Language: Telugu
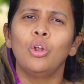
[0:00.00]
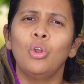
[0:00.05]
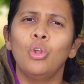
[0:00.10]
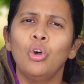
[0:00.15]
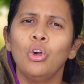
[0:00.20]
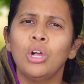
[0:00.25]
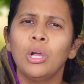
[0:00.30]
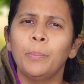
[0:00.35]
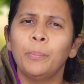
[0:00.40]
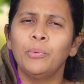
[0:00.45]

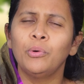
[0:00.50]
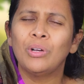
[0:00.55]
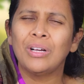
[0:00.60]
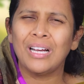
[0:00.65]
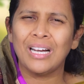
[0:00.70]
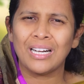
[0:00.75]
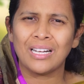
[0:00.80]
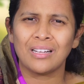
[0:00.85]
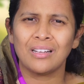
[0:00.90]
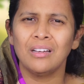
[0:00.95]
లోకపు
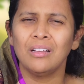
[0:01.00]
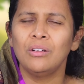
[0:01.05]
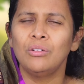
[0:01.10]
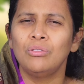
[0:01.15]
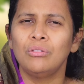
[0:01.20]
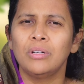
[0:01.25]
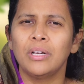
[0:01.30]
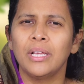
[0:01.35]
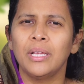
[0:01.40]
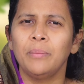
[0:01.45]
కట్ల
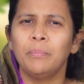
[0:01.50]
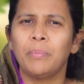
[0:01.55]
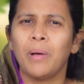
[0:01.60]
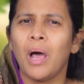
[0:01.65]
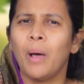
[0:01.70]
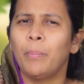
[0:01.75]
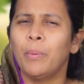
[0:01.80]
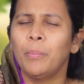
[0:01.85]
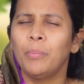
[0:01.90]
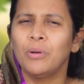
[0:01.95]
నుండి
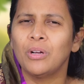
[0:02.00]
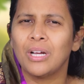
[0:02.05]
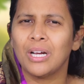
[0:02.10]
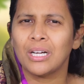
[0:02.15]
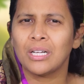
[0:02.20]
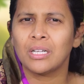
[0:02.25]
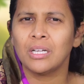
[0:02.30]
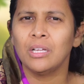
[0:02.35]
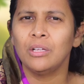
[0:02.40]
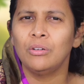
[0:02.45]
పాపపు
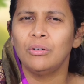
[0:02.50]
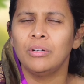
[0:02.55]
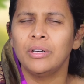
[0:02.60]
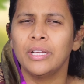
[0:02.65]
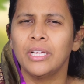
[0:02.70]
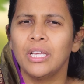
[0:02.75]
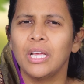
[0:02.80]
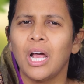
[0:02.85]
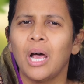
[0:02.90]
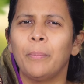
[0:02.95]
కట్ల
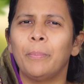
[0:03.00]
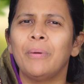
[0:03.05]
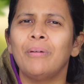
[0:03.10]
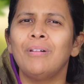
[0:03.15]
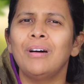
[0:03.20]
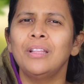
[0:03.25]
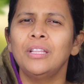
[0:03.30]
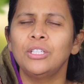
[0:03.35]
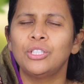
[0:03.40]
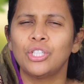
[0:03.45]
నుండి
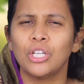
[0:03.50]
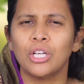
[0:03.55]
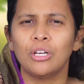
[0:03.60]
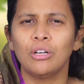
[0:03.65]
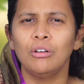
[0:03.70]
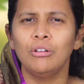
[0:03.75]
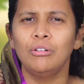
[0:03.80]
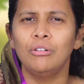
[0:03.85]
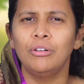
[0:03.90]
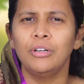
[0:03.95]
అపవాది
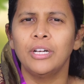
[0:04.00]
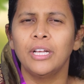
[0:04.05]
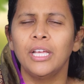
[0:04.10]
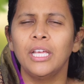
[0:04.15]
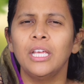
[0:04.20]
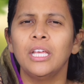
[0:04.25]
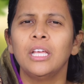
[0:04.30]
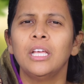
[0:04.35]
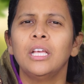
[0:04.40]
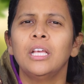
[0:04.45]
చరుల నుండి
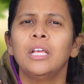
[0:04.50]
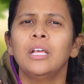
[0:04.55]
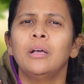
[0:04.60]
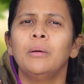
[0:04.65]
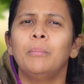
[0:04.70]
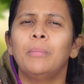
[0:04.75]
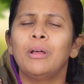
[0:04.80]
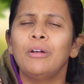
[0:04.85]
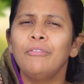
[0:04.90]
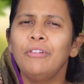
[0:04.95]

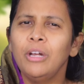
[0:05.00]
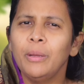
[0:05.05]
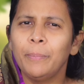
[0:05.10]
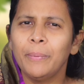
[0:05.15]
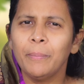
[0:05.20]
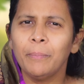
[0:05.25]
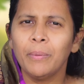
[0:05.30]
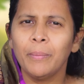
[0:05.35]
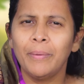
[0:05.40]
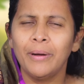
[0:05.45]
మనం
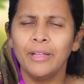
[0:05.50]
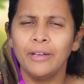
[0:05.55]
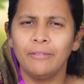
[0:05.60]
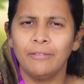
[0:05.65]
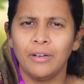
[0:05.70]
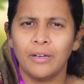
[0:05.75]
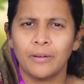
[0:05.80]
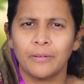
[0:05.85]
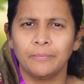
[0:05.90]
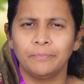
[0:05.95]
విడిపింపబడిన
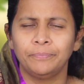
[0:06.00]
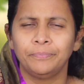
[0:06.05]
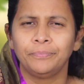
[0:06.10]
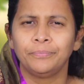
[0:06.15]
వారం